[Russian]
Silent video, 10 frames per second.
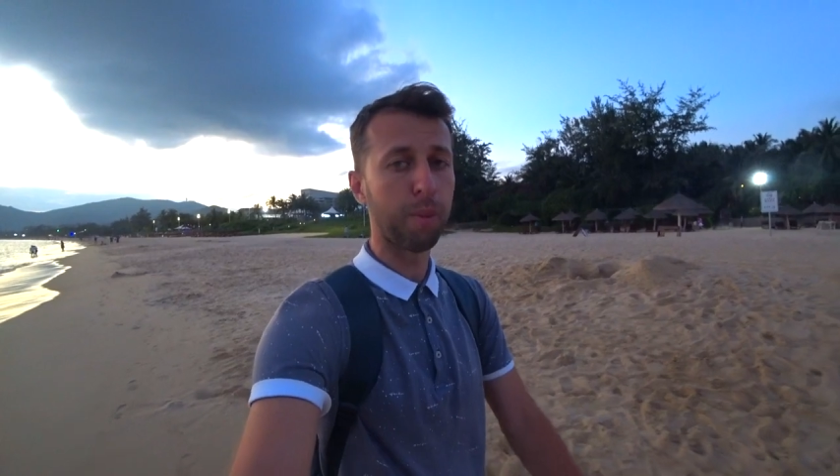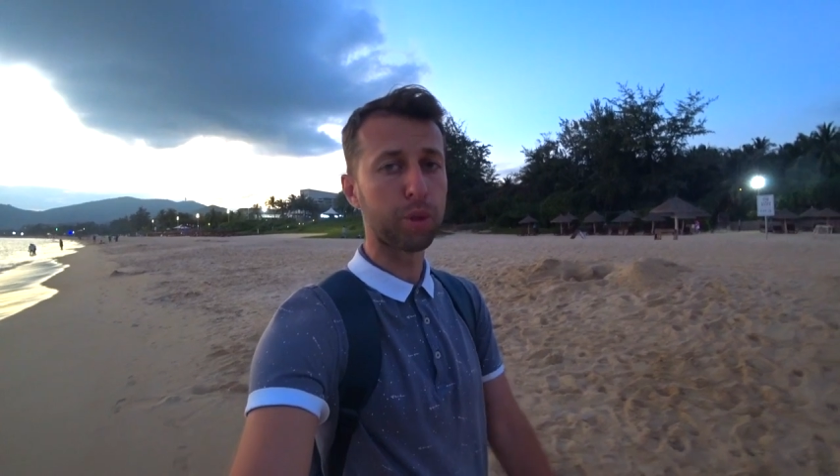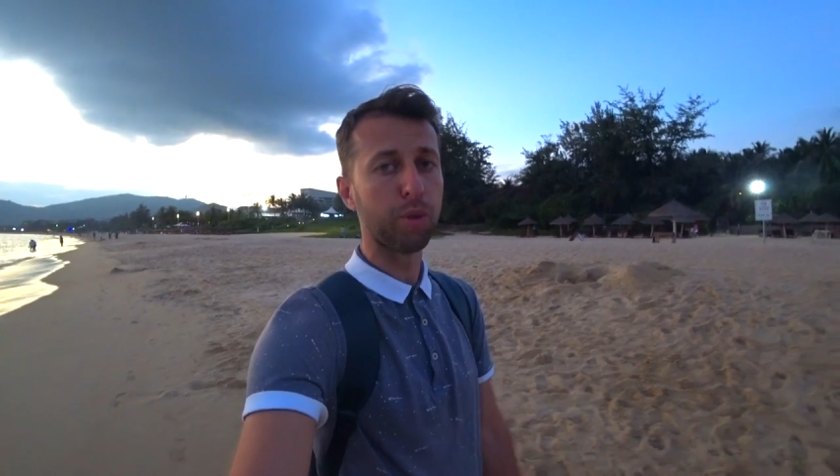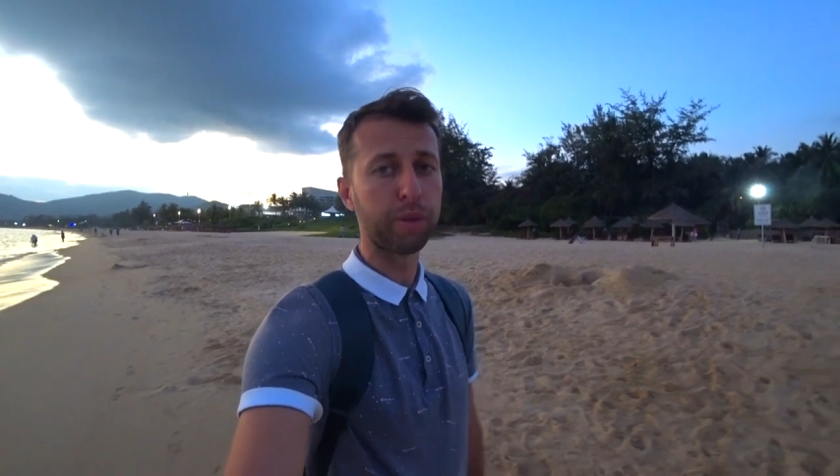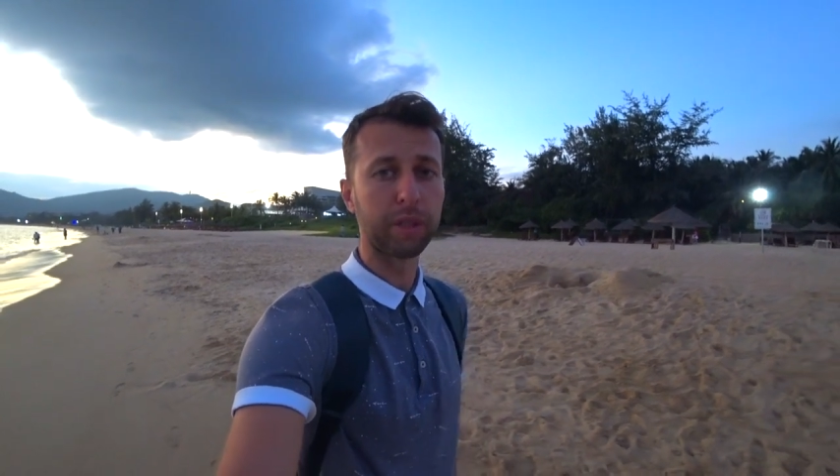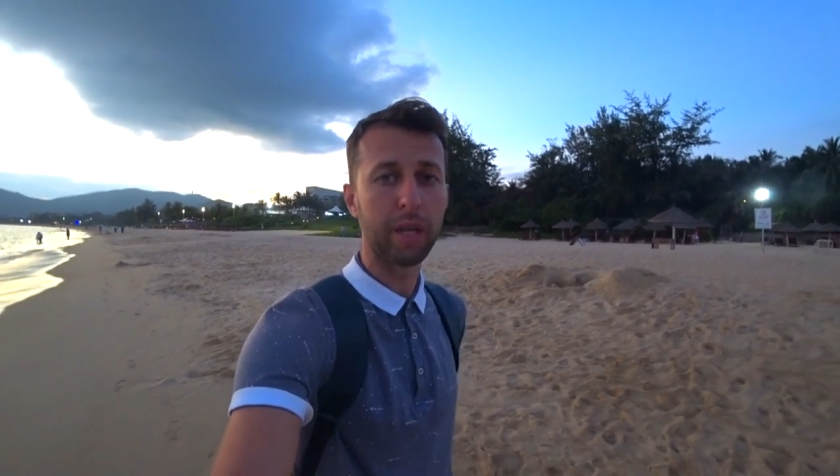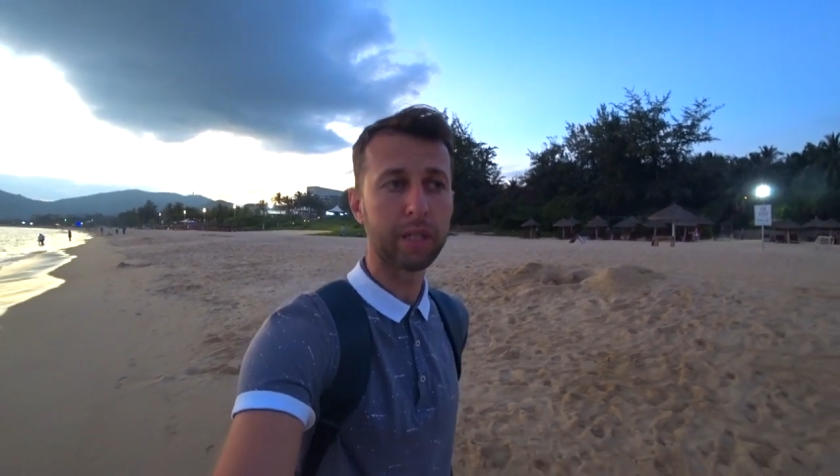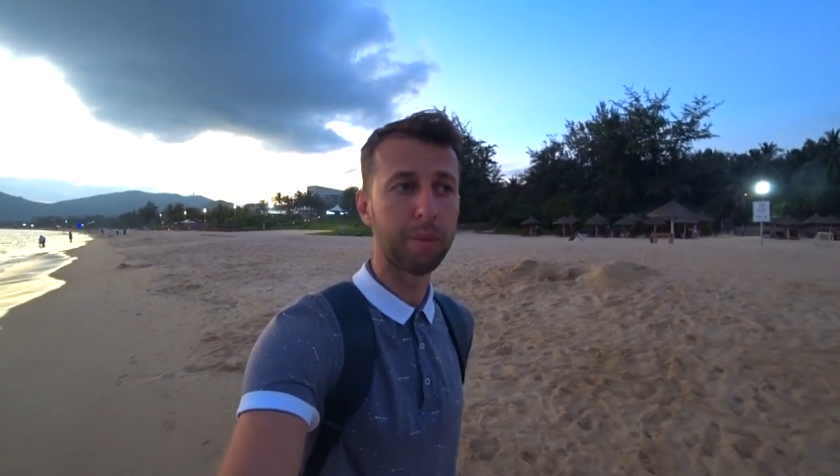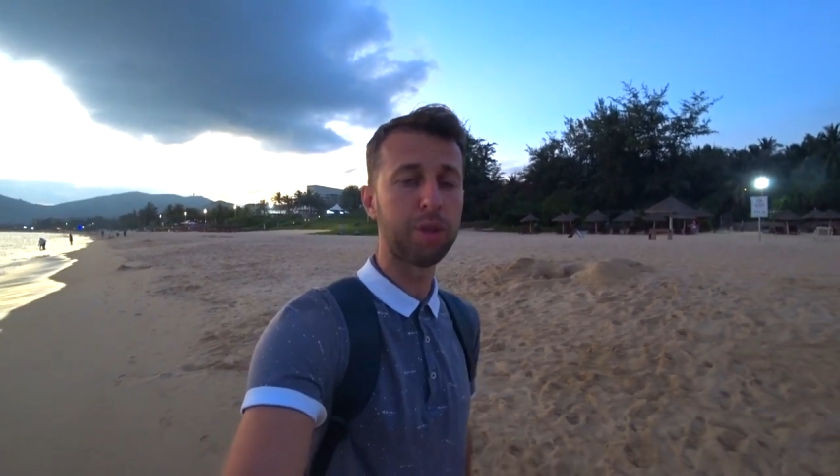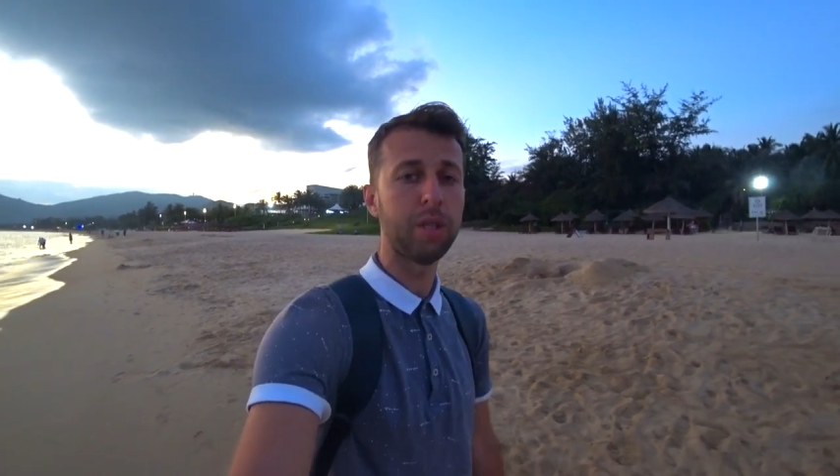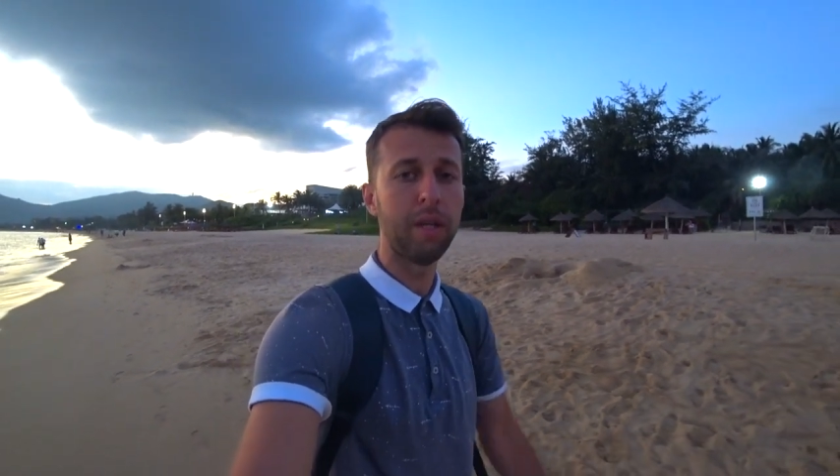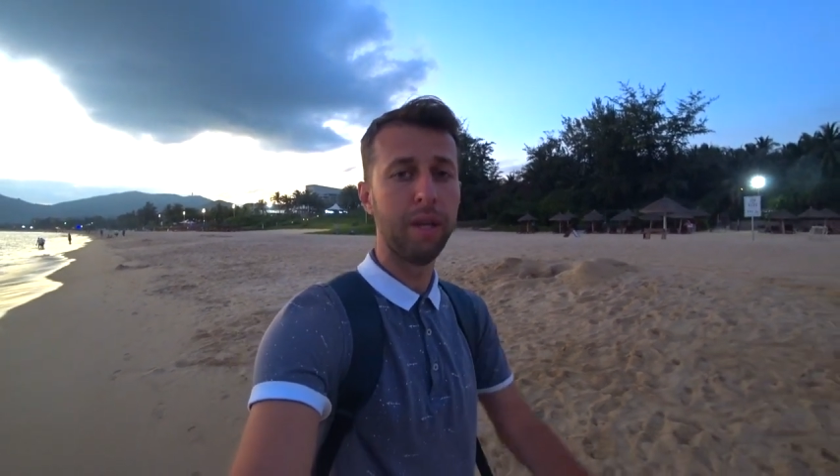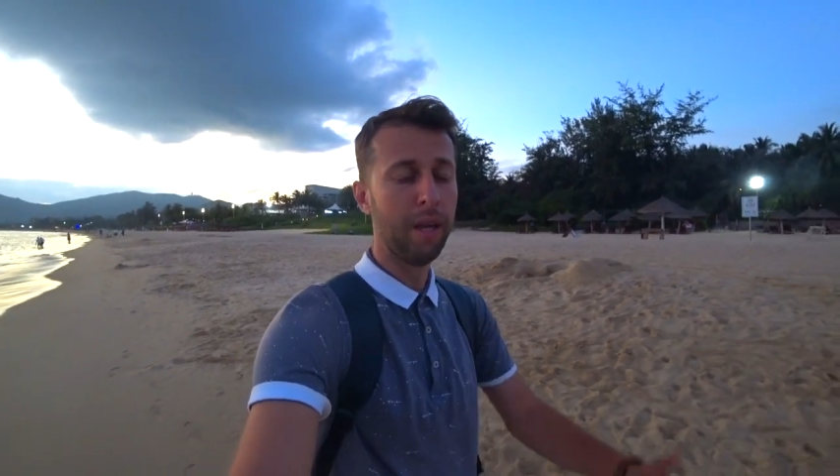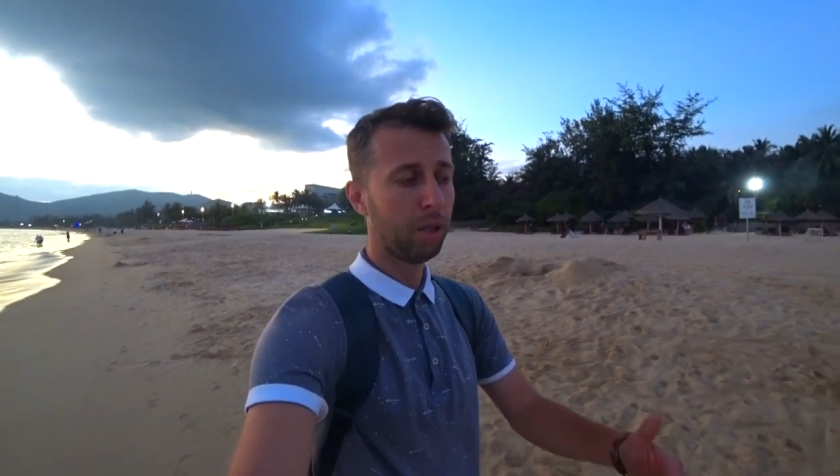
плюс он в китайском стиле,